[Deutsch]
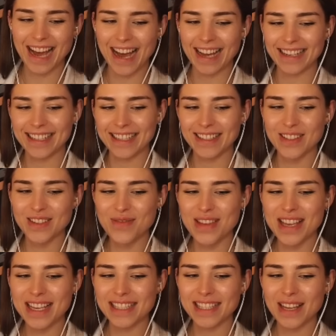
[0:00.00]
da hat der
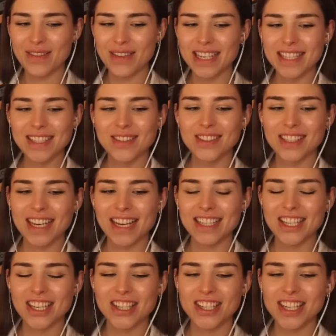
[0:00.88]
Tobias aber nicht gut
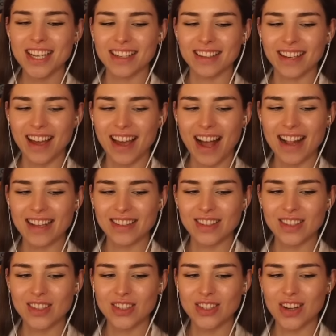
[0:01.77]
recherchiert
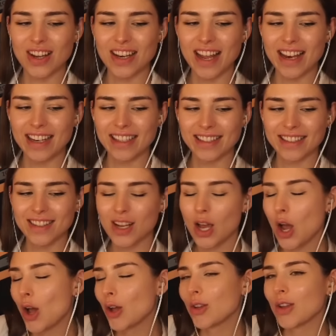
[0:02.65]
als Journalist.
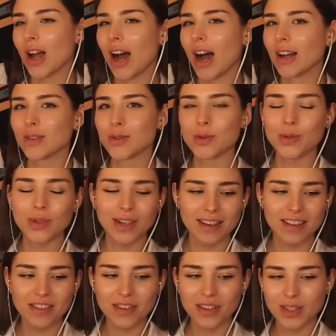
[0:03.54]
Ja, du,
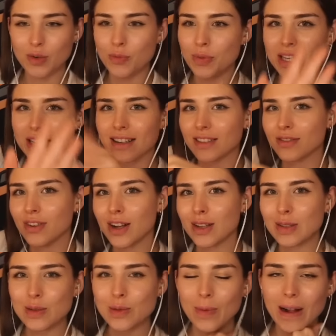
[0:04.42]
äh, Tobias,
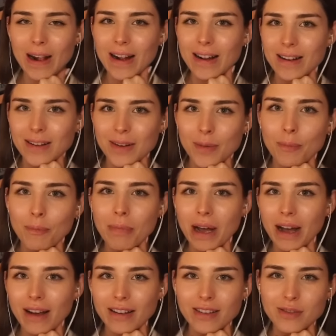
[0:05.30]
falls du mal ein
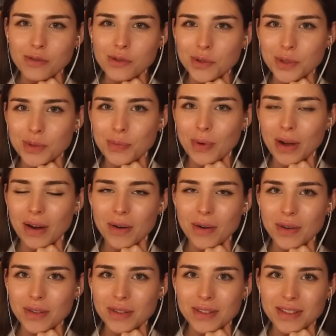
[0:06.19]
paar Infos
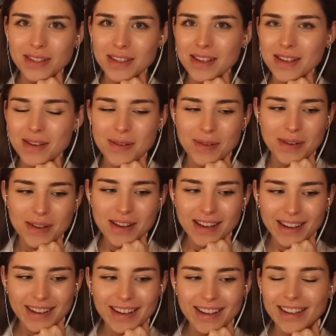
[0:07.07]
brauchst, äh,
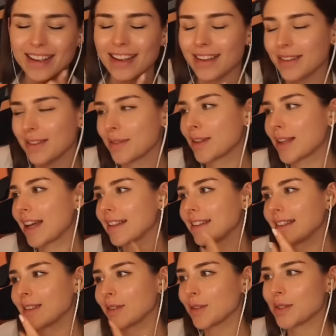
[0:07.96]
äh,
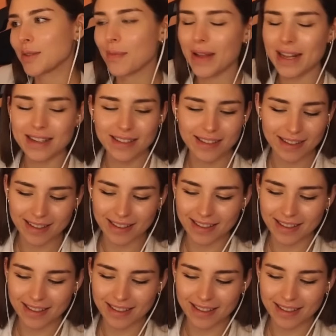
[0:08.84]
kannst dich ruhig melden,